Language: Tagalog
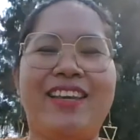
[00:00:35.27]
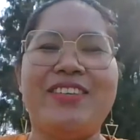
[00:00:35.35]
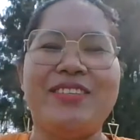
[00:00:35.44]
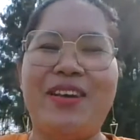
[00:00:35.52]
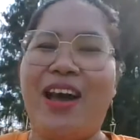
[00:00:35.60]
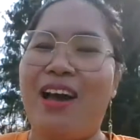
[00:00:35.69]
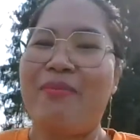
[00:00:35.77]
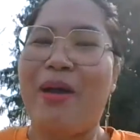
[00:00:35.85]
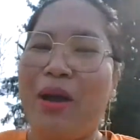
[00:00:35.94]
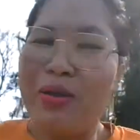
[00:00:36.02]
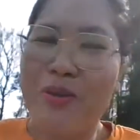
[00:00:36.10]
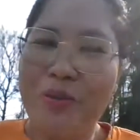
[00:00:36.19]
So,
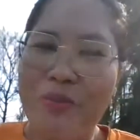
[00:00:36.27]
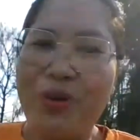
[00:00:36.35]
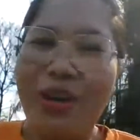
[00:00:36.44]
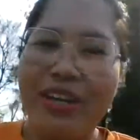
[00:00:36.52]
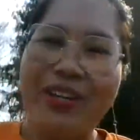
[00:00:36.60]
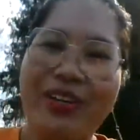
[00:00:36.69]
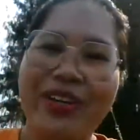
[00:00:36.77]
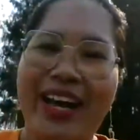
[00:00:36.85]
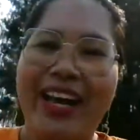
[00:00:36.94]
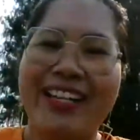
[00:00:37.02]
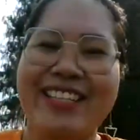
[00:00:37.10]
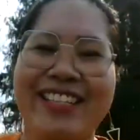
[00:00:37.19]
abangan niyo po kayo
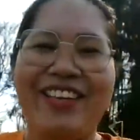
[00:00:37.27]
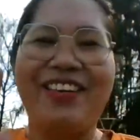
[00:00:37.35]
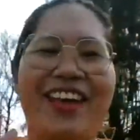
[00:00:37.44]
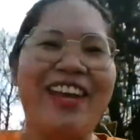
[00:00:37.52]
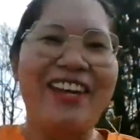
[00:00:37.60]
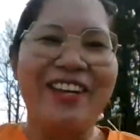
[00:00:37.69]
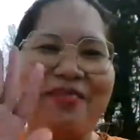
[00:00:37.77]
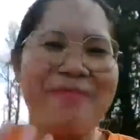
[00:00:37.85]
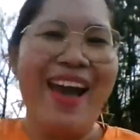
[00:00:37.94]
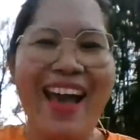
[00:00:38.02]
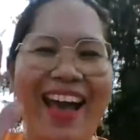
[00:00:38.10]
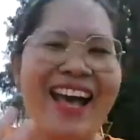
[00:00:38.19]
and see you later.
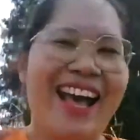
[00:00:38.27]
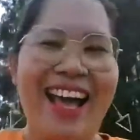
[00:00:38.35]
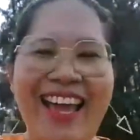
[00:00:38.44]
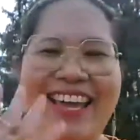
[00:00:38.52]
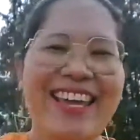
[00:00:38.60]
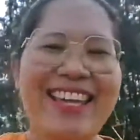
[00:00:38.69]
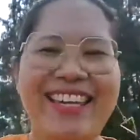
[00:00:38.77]
Bye!